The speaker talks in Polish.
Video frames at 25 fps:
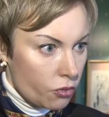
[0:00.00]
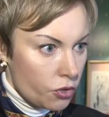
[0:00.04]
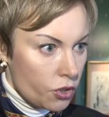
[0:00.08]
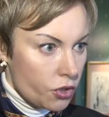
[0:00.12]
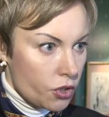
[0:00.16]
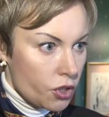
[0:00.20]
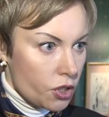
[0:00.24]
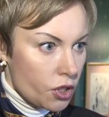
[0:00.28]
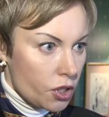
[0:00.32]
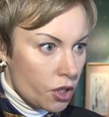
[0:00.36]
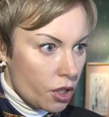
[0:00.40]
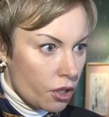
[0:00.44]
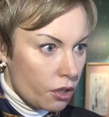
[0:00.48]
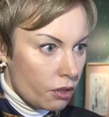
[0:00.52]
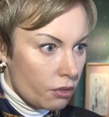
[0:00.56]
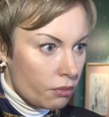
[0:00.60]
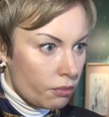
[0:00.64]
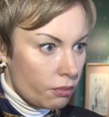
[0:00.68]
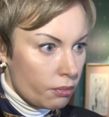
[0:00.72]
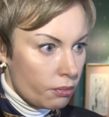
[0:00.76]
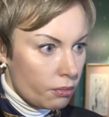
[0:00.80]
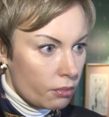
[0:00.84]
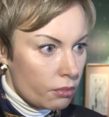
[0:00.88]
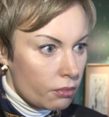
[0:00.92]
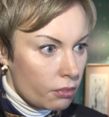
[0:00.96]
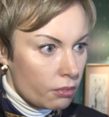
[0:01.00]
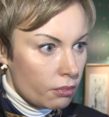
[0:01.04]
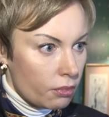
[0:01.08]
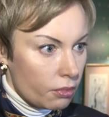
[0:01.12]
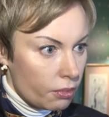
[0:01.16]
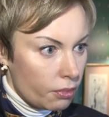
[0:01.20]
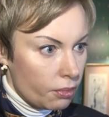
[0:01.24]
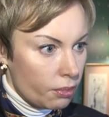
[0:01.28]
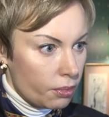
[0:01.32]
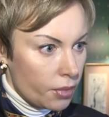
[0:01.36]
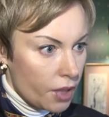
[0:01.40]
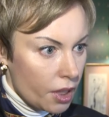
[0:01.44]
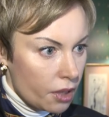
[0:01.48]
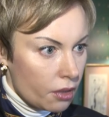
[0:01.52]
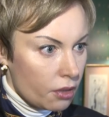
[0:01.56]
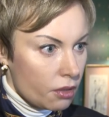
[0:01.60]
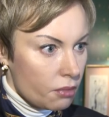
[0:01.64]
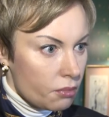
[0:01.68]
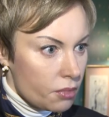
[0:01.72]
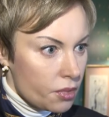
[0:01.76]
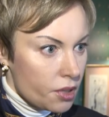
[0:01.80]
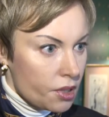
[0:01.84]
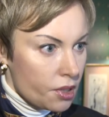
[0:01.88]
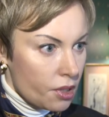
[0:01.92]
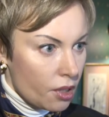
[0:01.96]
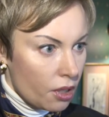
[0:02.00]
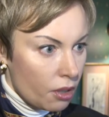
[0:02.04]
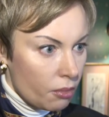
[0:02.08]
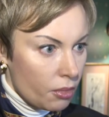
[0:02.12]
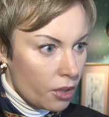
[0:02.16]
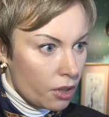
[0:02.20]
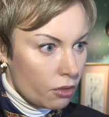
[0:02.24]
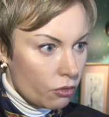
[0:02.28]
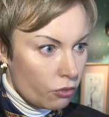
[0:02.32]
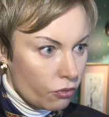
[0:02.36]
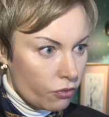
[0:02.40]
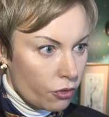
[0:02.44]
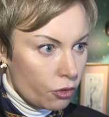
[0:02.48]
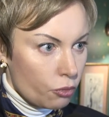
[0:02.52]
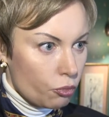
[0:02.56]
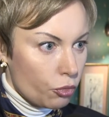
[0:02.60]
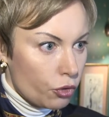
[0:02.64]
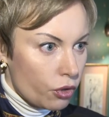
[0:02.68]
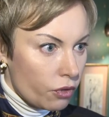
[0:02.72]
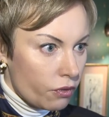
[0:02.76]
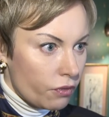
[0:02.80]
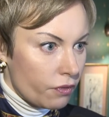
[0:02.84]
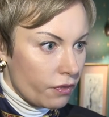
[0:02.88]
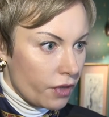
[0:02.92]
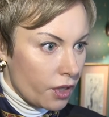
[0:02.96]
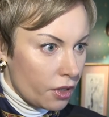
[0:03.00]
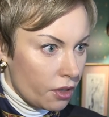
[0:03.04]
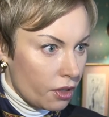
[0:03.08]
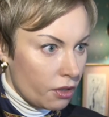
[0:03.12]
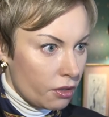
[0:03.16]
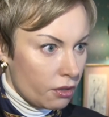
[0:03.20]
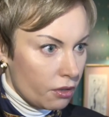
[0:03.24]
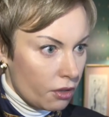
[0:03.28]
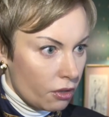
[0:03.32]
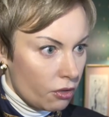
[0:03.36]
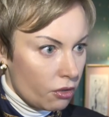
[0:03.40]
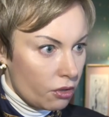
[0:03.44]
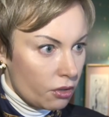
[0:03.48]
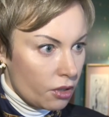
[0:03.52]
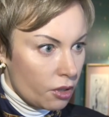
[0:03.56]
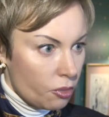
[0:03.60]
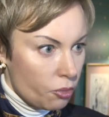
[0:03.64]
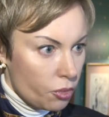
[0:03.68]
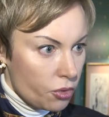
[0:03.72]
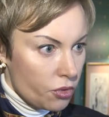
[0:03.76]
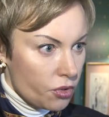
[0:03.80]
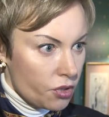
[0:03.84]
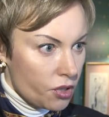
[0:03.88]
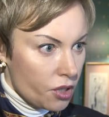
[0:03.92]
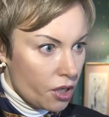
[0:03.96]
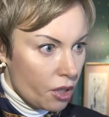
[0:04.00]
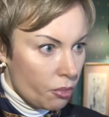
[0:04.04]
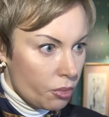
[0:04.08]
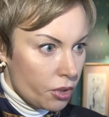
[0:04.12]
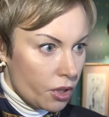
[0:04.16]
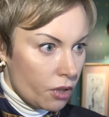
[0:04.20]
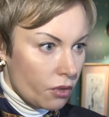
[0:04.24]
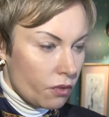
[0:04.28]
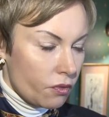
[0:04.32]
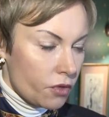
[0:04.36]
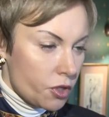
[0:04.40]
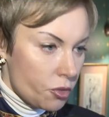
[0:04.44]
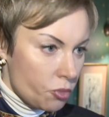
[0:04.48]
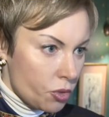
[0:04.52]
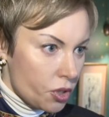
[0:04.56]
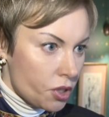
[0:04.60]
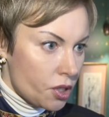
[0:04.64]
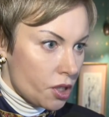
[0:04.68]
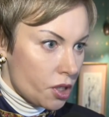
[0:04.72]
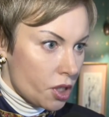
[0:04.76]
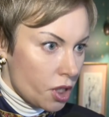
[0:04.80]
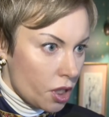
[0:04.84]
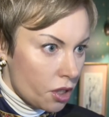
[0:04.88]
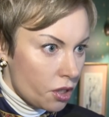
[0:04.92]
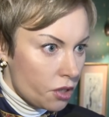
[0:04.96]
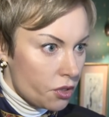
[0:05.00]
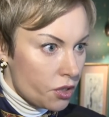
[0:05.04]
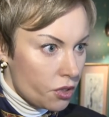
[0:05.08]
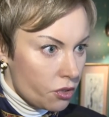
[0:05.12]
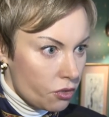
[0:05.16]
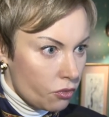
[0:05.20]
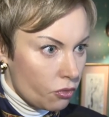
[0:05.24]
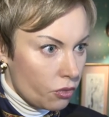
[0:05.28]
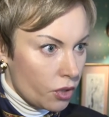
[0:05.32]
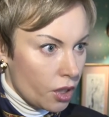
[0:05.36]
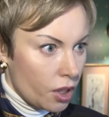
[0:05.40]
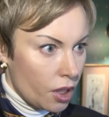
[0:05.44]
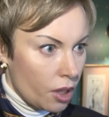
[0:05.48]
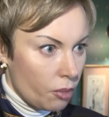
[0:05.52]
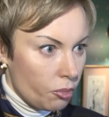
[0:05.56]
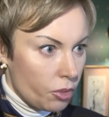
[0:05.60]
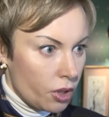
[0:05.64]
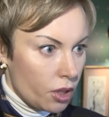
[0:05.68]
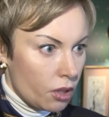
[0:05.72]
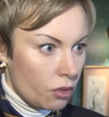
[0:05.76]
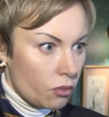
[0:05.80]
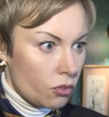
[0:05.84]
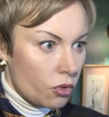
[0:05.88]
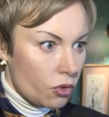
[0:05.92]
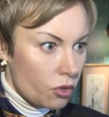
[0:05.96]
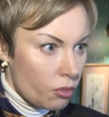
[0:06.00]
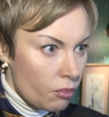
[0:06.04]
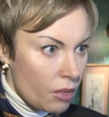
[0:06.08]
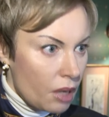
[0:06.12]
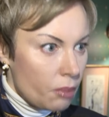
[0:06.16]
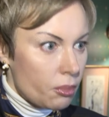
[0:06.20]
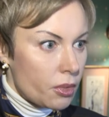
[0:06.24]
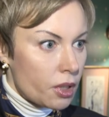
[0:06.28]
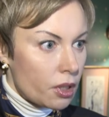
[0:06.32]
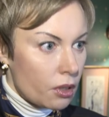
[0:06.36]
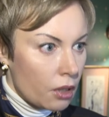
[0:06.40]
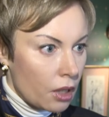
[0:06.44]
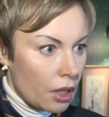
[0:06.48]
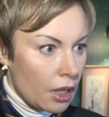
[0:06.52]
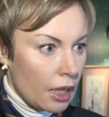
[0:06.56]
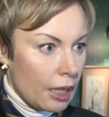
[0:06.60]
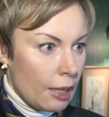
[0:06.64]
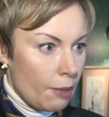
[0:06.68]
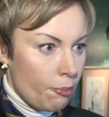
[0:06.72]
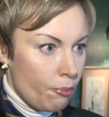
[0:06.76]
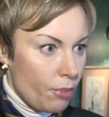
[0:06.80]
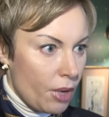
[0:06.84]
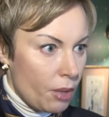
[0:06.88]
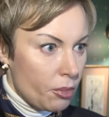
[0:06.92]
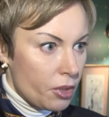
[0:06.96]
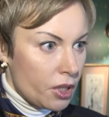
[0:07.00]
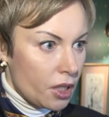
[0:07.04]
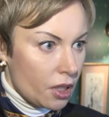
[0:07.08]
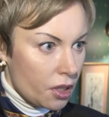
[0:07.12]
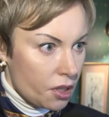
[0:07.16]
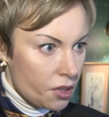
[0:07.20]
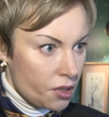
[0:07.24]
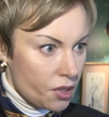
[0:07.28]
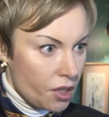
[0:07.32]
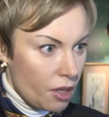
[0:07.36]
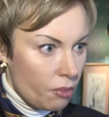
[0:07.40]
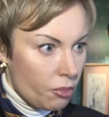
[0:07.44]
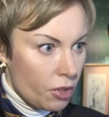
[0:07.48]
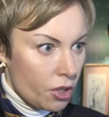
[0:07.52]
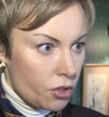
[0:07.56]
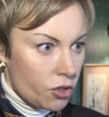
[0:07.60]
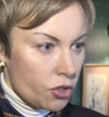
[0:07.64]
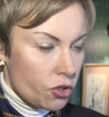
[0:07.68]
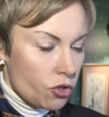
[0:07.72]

Oczywiście mm, jednym z elementów odbudowywania tego, tej pozycji kapitałowej jest przeznaczanie zysku na kapitał, no i mamy, mamy taki zamiar.